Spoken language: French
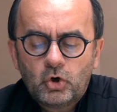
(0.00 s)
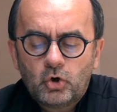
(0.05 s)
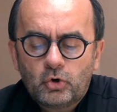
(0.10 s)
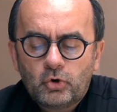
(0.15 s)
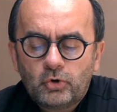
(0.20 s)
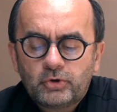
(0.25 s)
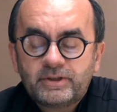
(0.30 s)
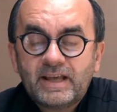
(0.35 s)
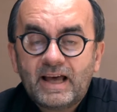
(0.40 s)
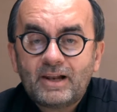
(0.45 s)

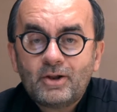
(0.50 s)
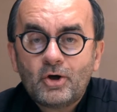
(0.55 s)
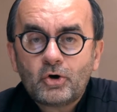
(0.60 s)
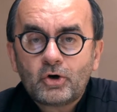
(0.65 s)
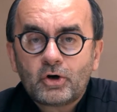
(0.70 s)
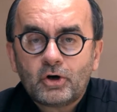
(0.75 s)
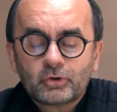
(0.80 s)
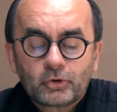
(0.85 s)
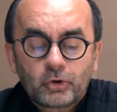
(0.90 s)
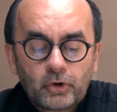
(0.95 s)
Le
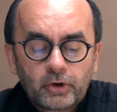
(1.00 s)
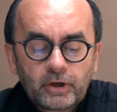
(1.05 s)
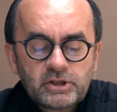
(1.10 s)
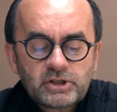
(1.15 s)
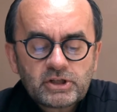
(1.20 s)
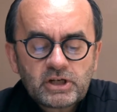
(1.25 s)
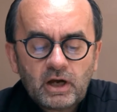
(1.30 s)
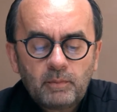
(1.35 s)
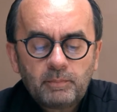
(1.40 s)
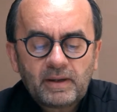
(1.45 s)
dialogue entre
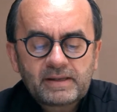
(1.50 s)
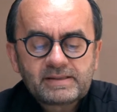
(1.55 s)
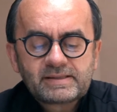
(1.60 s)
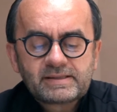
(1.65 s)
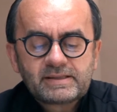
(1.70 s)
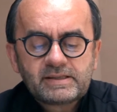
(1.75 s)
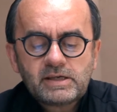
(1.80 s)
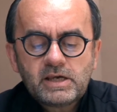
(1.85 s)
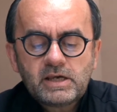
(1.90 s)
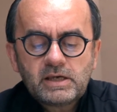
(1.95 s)
Richard
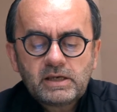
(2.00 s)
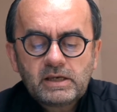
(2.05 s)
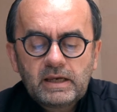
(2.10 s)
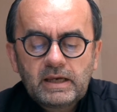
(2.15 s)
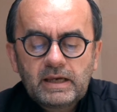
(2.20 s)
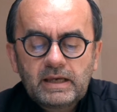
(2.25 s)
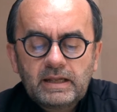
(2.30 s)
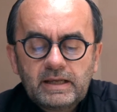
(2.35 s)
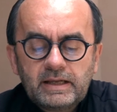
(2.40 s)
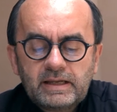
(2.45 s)
Prasquier
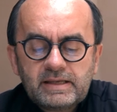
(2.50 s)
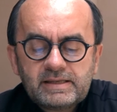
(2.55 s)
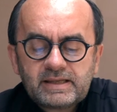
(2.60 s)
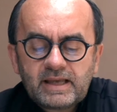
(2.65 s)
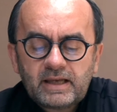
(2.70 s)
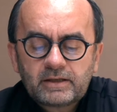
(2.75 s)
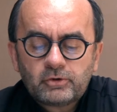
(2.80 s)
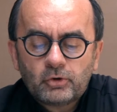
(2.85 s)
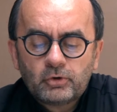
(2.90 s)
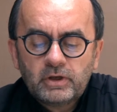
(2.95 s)
et l'Église
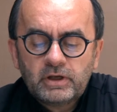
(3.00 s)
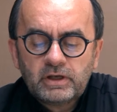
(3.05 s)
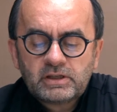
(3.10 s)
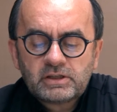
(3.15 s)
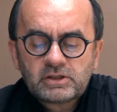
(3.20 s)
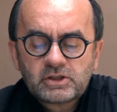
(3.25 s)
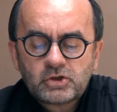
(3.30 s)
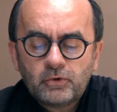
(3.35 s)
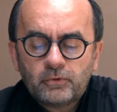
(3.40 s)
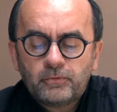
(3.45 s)
catholique,
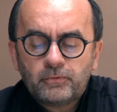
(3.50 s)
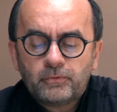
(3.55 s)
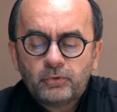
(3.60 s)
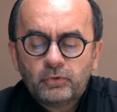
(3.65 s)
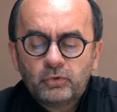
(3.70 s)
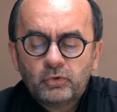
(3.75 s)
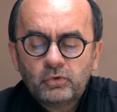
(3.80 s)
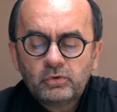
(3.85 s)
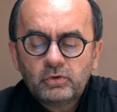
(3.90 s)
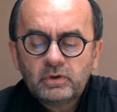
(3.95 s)
ce
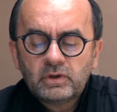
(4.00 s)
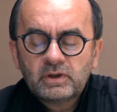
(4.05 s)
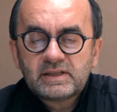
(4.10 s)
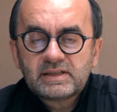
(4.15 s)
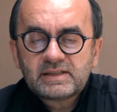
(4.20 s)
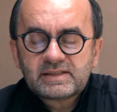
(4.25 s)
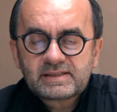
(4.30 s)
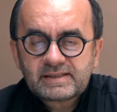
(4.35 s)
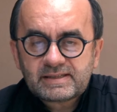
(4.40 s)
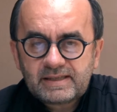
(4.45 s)
fut,
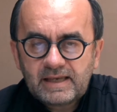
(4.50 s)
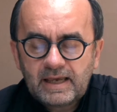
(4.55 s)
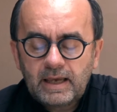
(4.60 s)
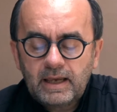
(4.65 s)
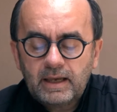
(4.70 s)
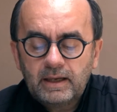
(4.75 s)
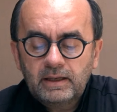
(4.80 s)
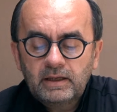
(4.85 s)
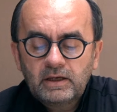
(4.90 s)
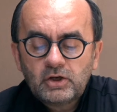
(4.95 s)

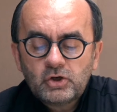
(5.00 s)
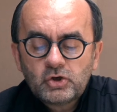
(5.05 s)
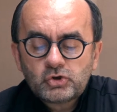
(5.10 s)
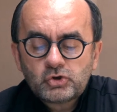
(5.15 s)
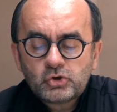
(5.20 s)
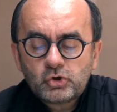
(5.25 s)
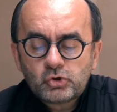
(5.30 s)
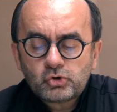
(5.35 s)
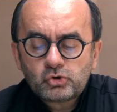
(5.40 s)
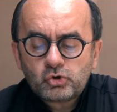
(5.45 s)
c'est,
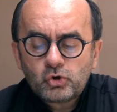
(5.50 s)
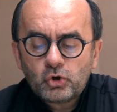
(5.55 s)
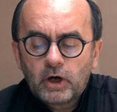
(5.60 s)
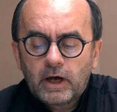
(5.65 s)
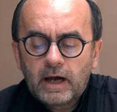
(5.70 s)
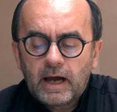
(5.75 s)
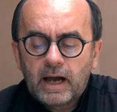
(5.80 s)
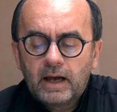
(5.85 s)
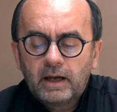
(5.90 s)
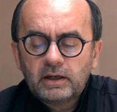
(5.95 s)
ce
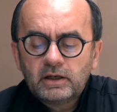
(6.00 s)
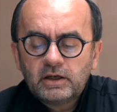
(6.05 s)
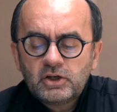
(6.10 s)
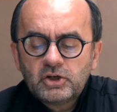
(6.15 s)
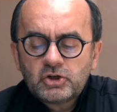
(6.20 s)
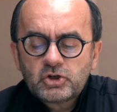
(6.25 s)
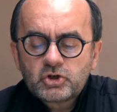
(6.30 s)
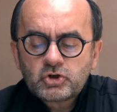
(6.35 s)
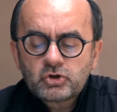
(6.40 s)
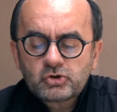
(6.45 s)
sera,
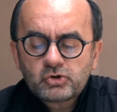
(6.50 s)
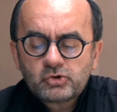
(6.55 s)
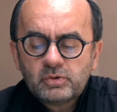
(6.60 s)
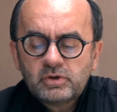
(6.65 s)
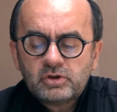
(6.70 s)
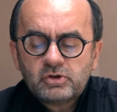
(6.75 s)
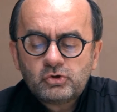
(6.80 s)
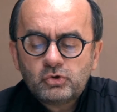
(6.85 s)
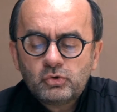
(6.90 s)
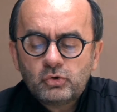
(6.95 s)
j'en
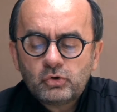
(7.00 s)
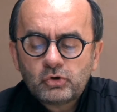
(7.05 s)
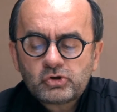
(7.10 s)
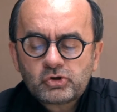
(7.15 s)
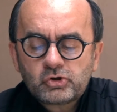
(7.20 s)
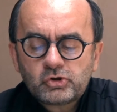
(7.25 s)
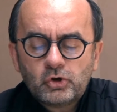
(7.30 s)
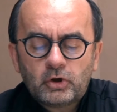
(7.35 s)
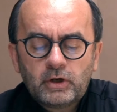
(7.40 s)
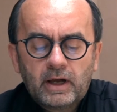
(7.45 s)
suis sûr,
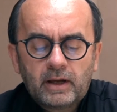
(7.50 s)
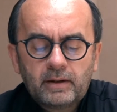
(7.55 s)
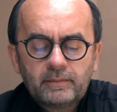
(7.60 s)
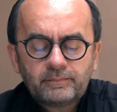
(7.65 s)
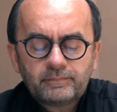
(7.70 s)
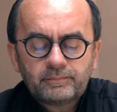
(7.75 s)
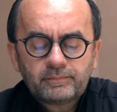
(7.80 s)
cela.